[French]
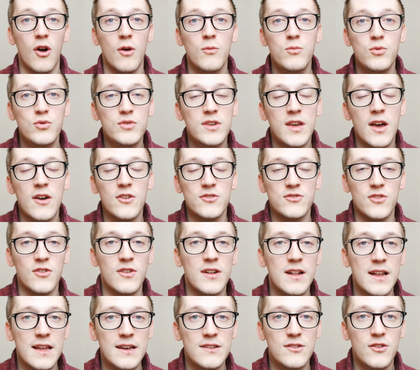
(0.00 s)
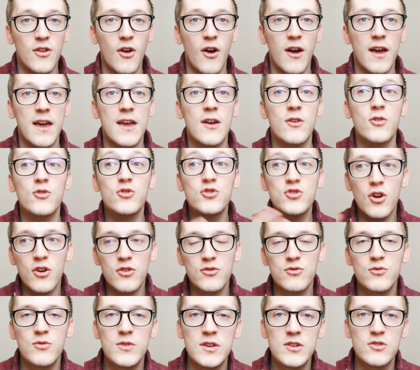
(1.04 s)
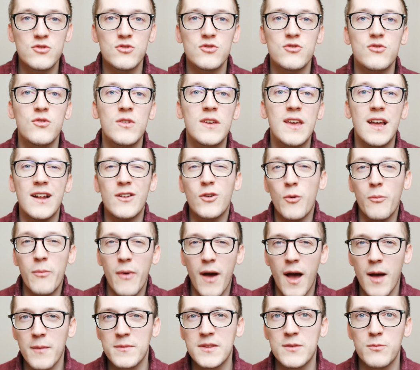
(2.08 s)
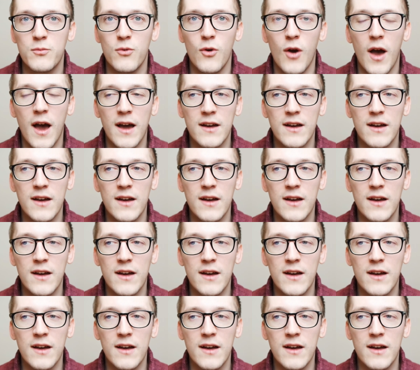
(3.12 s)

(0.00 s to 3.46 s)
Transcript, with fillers: leurs leur en tant que lecteur et aujourd'hui je suis quelque part un petit peu